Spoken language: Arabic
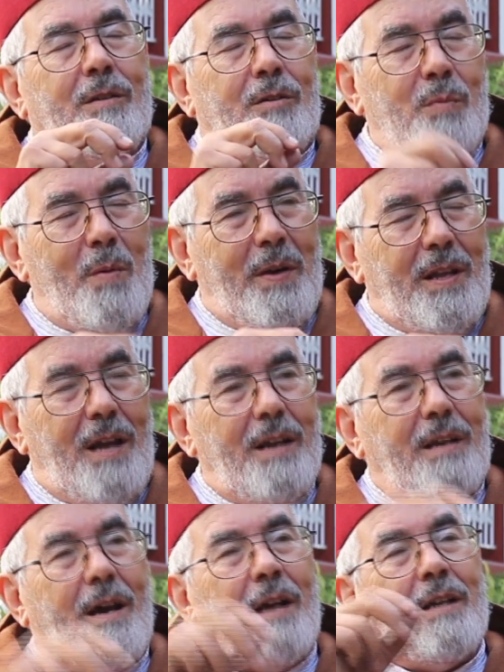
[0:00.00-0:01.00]
ثم بعد
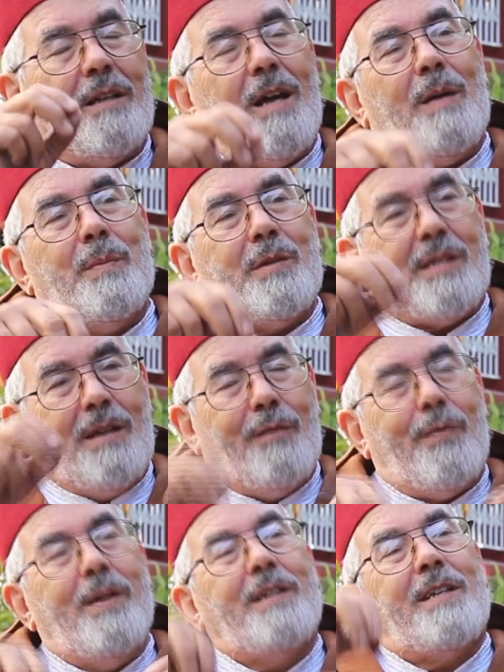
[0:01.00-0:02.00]
ذلك نظام
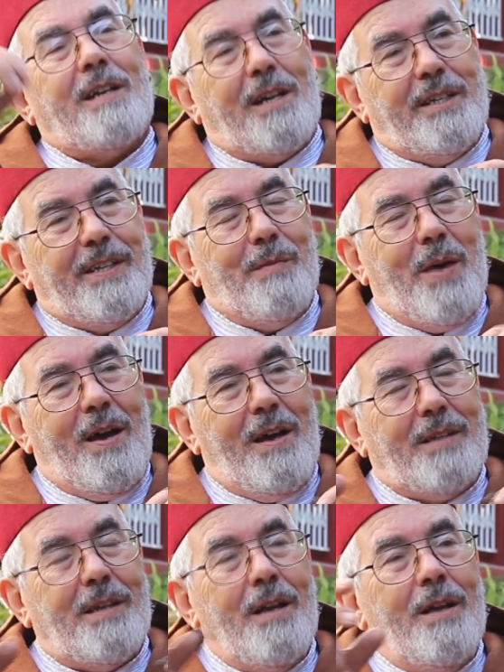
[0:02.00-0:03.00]
السلف لتلك
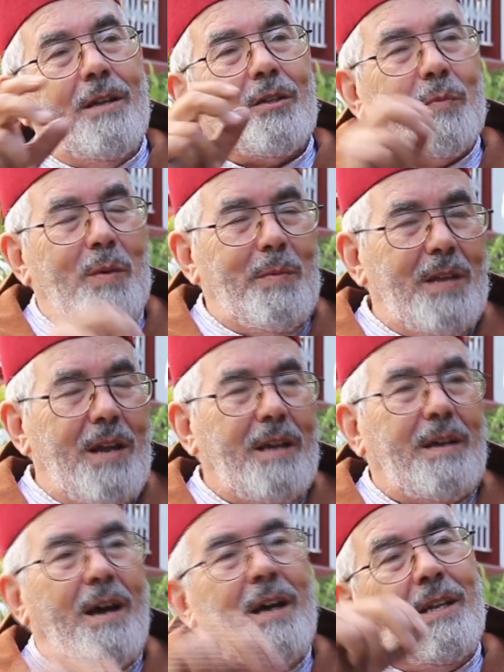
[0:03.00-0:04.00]
الجماعات ثم
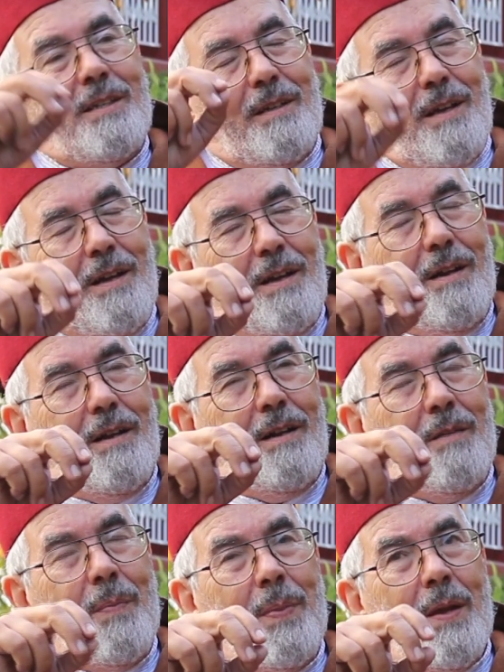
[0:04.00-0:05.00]
بذلك
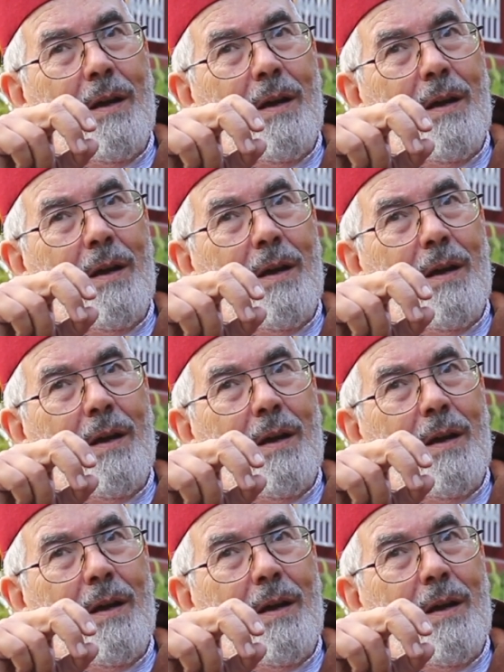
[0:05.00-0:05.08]
آه،